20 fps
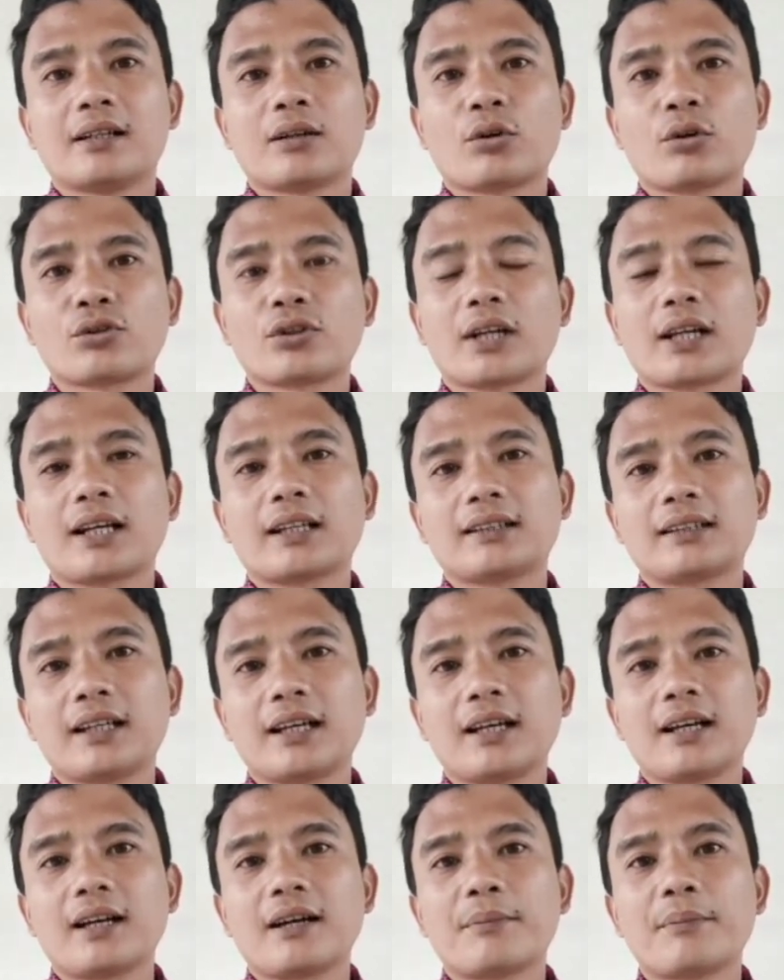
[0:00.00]

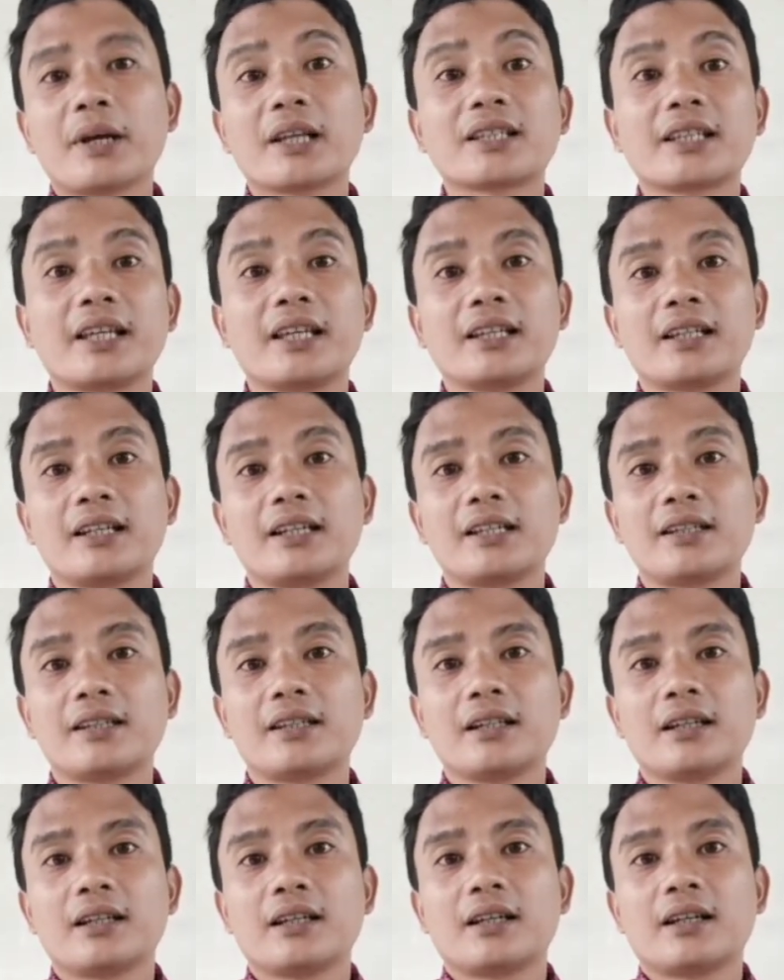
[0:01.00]
kosakata bahasa Inggris
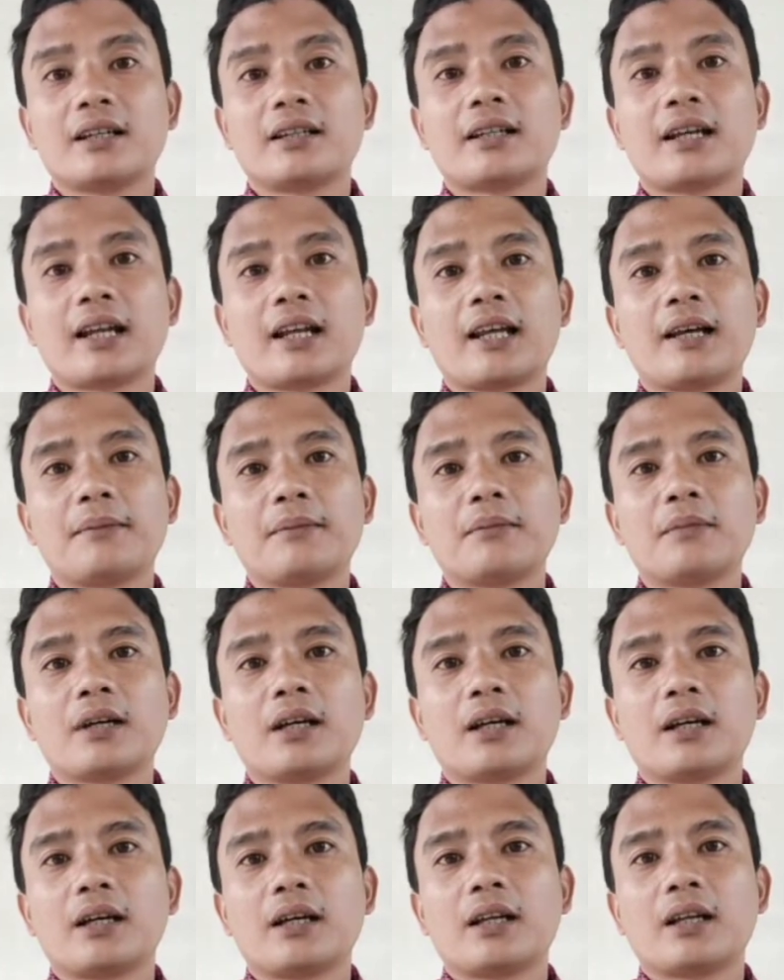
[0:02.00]

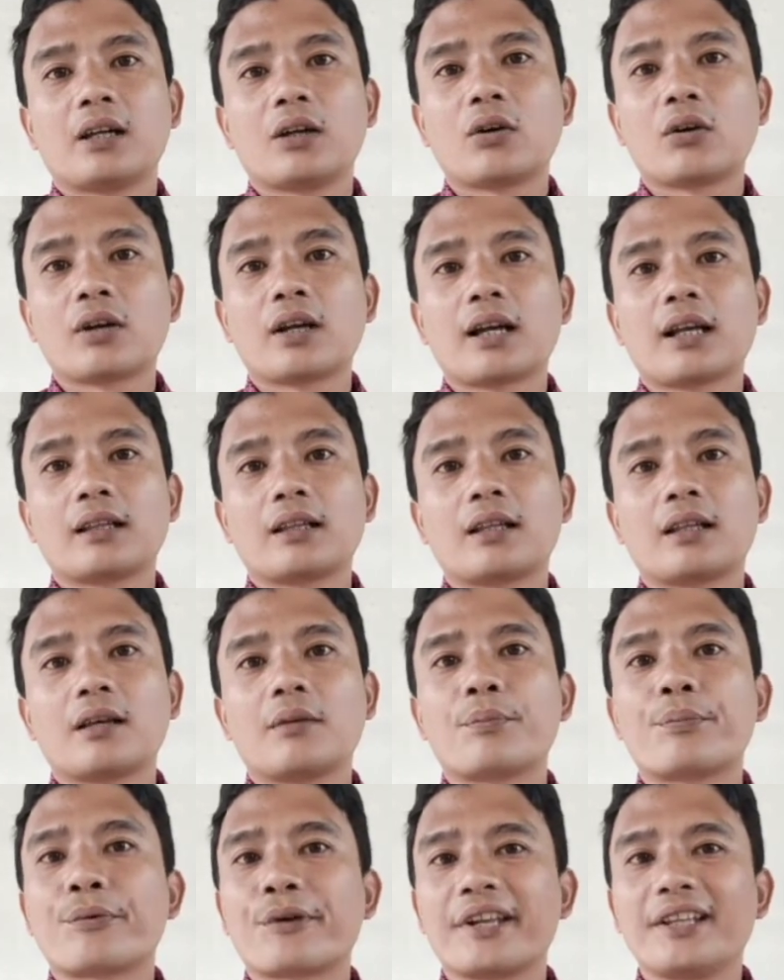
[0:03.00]
dalam
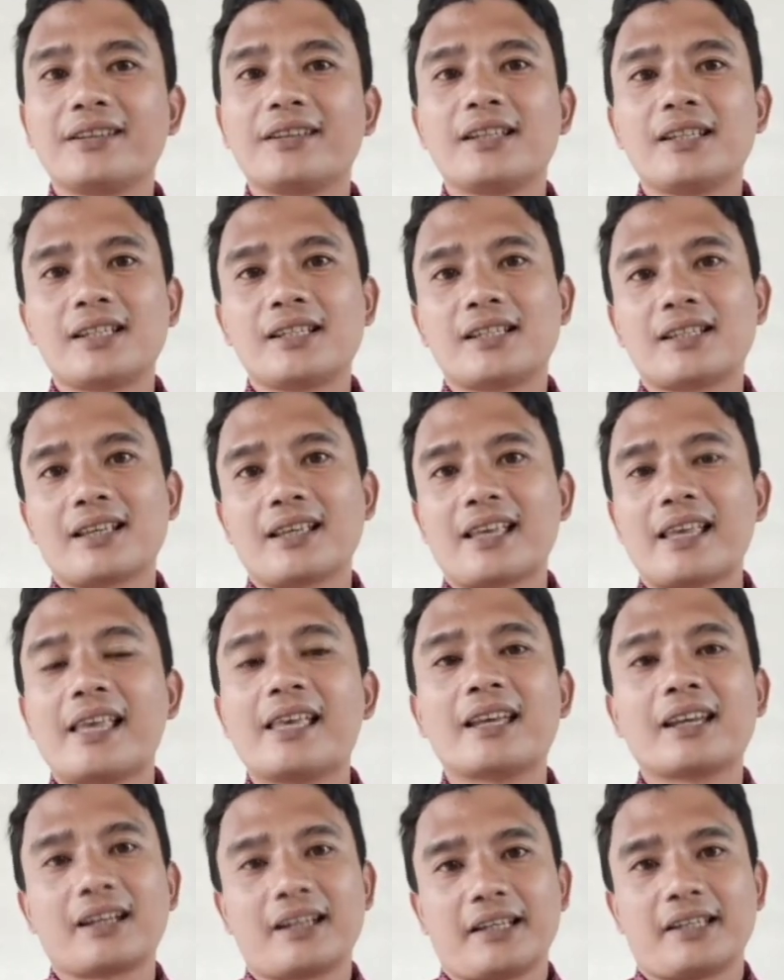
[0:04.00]
logat British
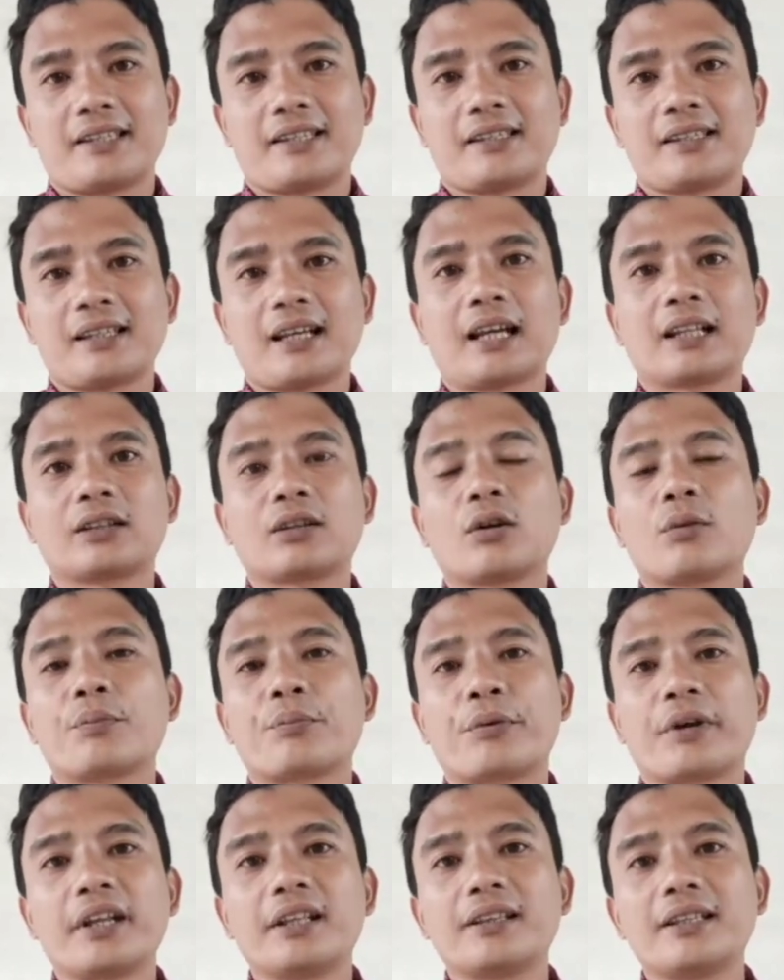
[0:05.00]
English atau
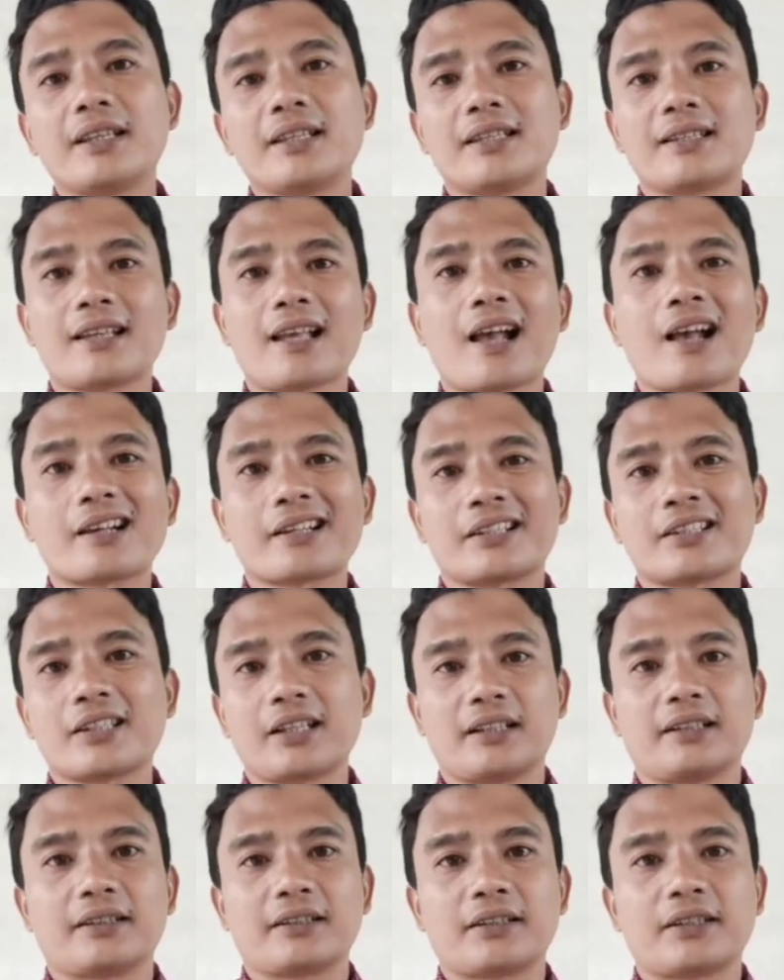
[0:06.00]
British
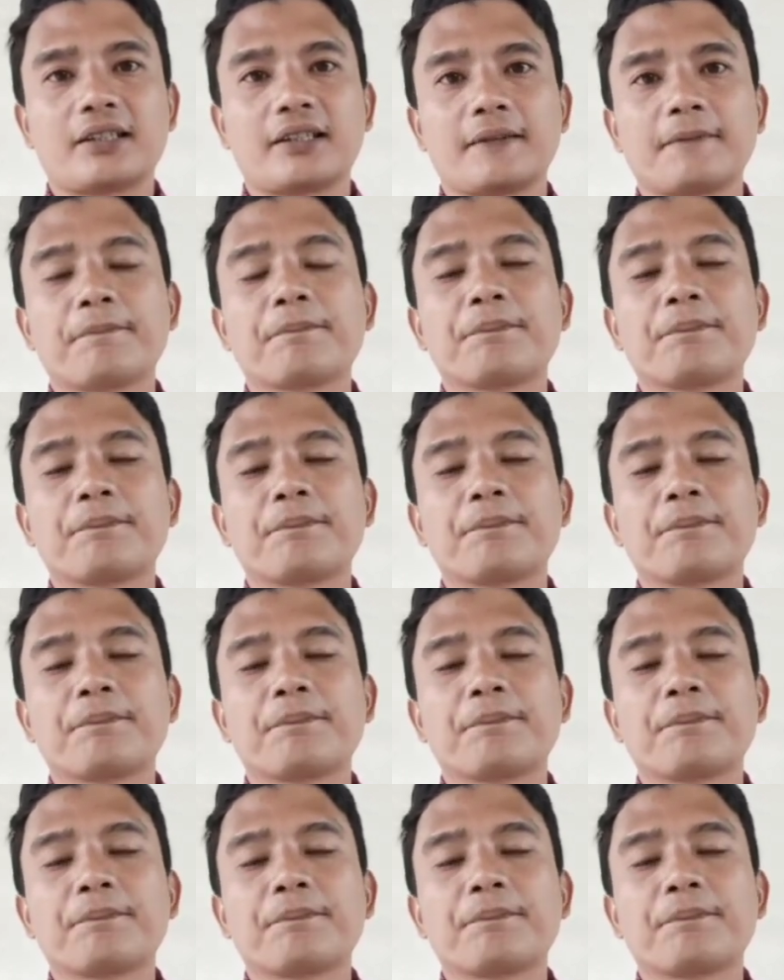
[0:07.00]
accent.